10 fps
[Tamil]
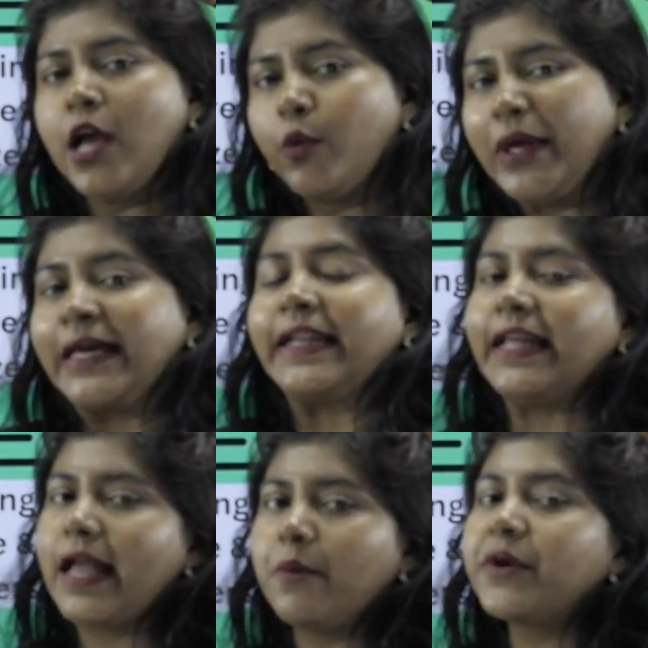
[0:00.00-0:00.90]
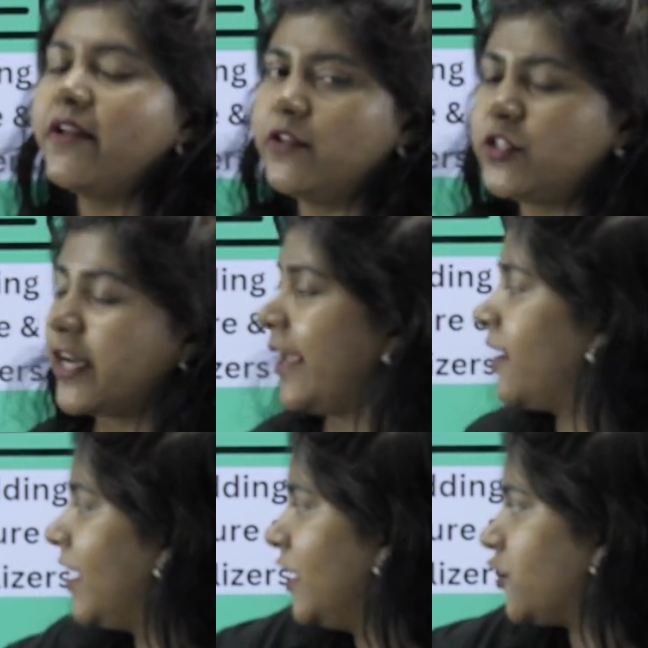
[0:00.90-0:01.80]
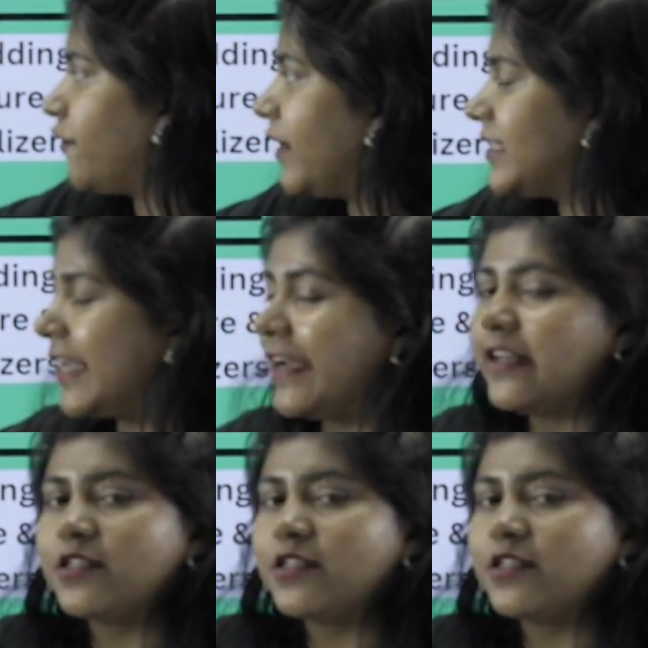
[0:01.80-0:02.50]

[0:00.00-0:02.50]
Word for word: குவிக் ரீகேப்க்கு நான் வச்சுருக்கேன் ஸோ ஃபர்ஸ்ட் என்ன